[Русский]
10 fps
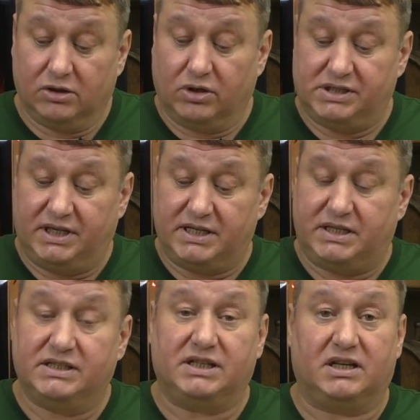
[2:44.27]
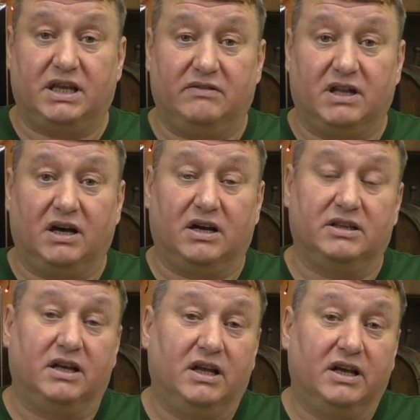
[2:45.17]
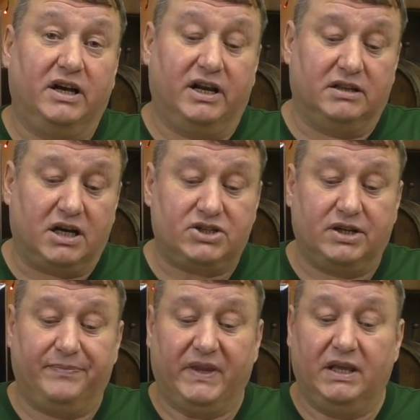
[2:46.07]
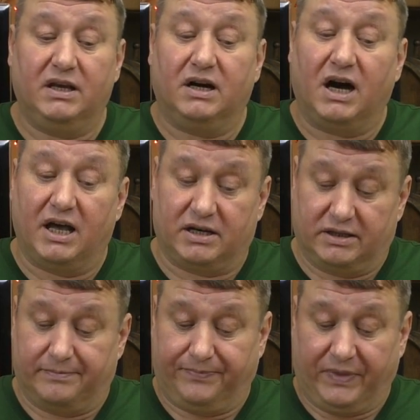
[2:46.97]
То есть здесь сорта винограда Гренаж и Айрон.